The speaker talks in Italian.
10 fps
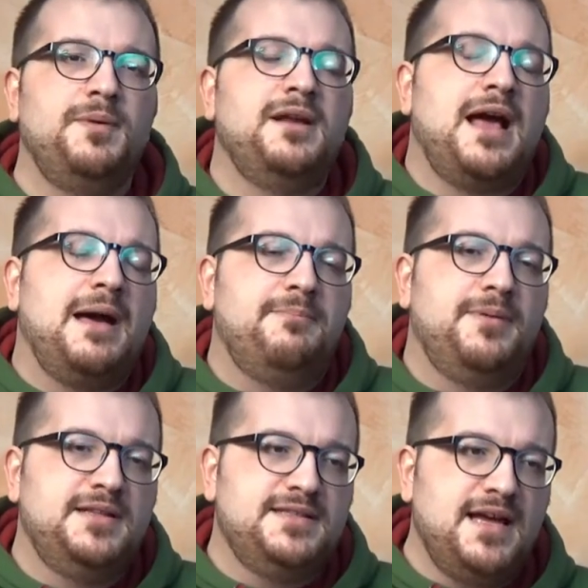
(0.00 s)
per
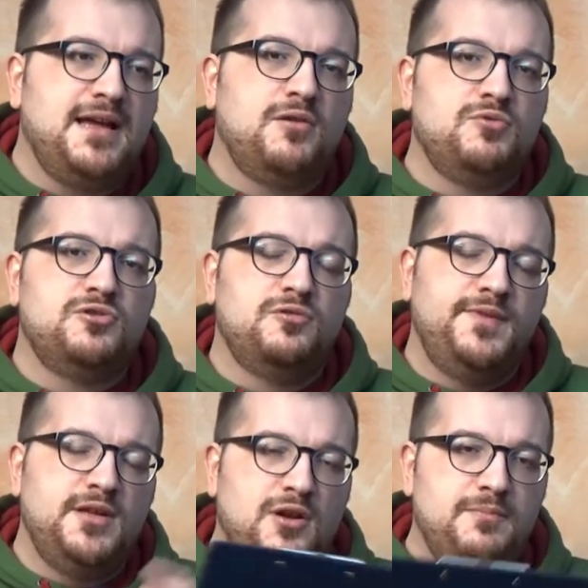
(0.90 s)
apprezzare questo
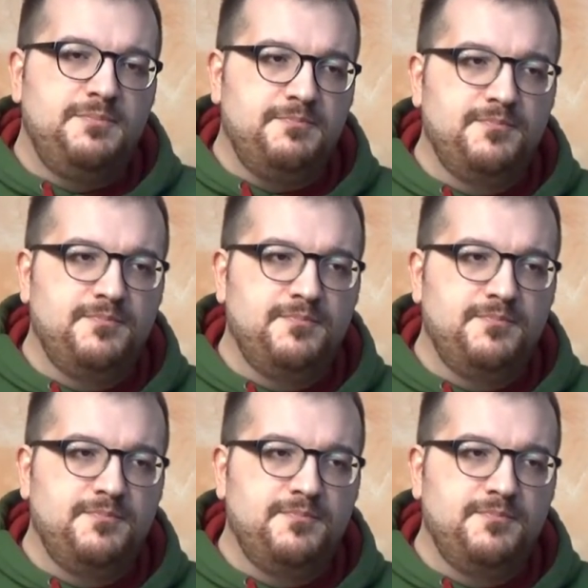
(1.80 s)
vino al,